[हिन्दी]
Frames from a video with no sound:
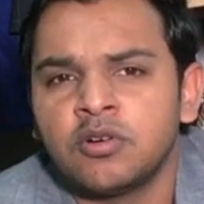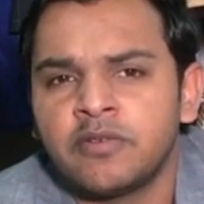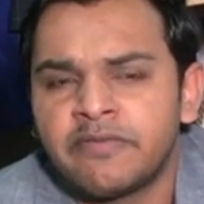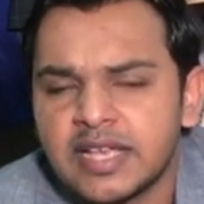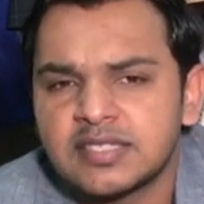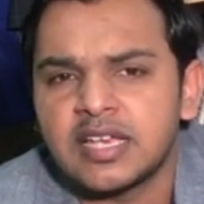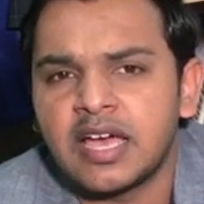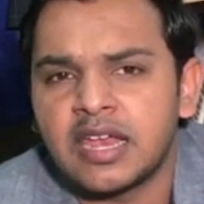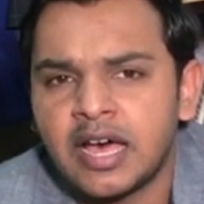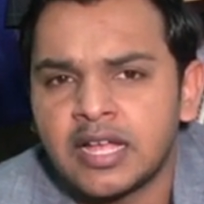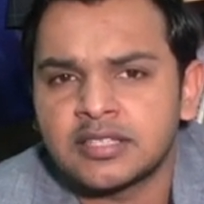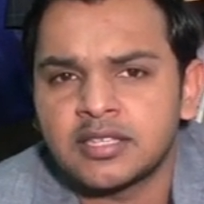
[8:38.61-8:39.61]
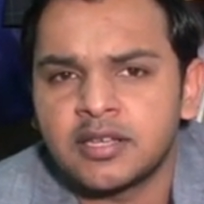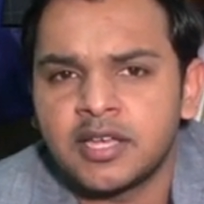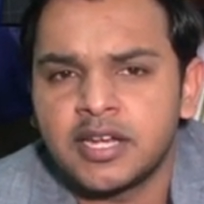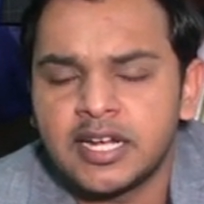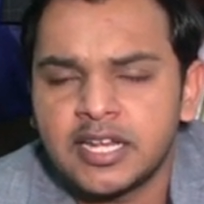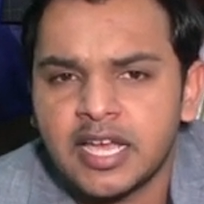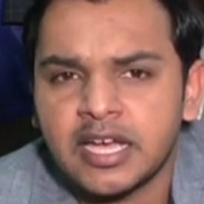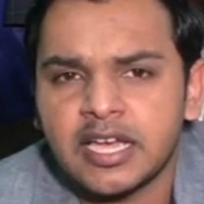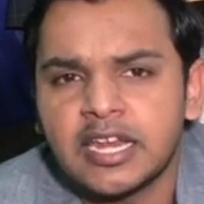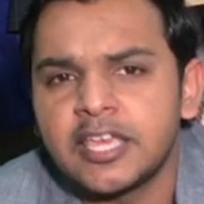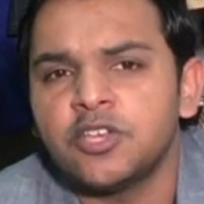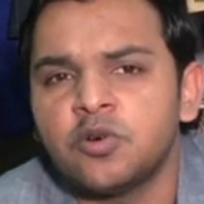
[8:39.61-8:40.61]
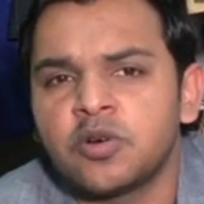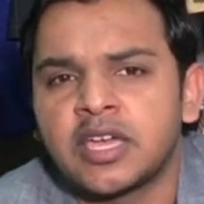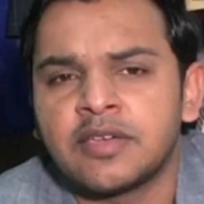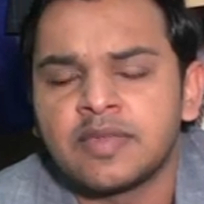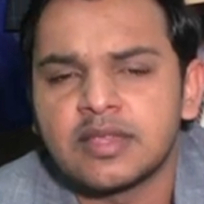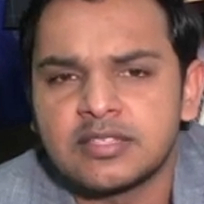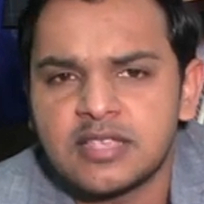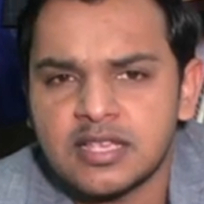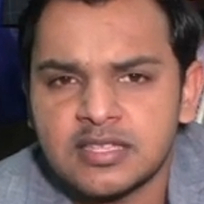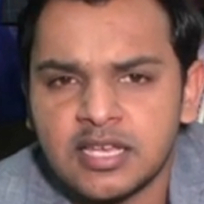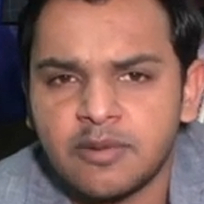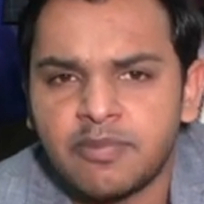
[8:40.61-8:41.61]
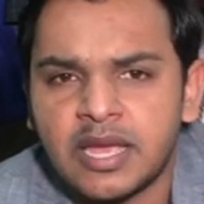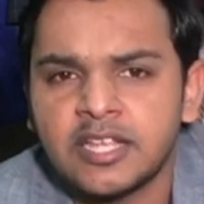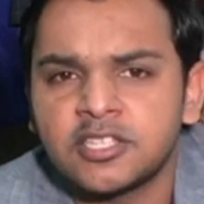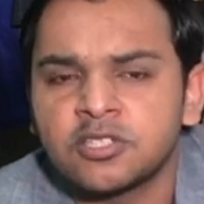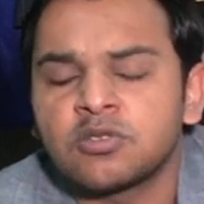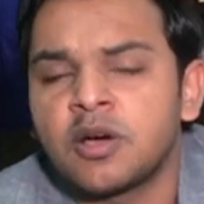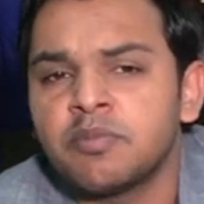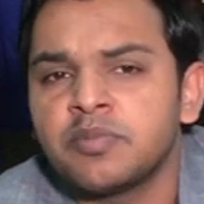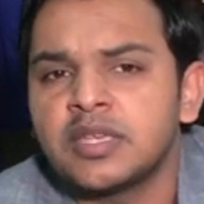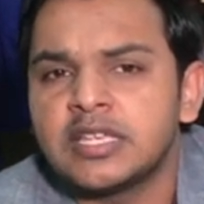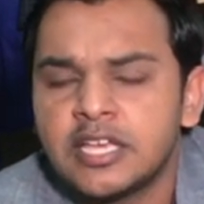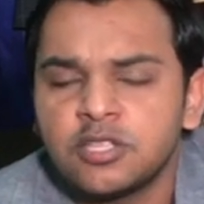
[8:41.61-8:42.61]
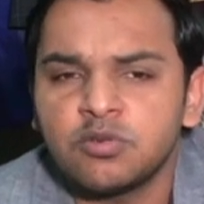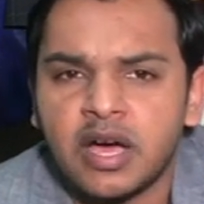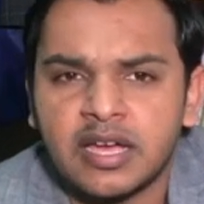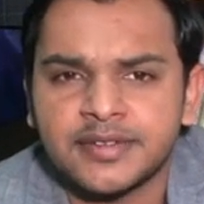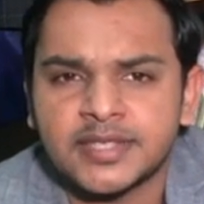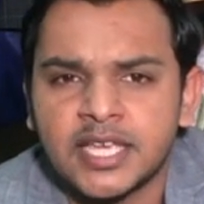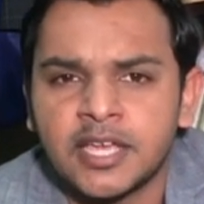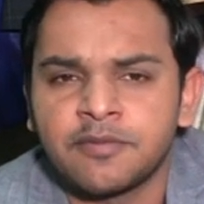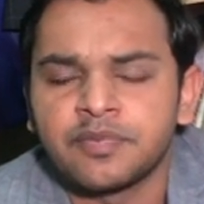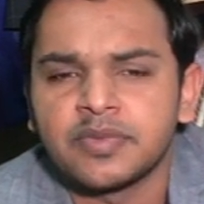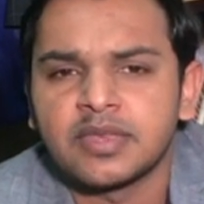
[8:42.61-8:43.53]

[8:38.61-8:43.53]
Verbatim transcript: वैसे हालात इंडिया के नहीं होंगे जैसे कि पहले थे तो हम भी यही दुआ करते हैं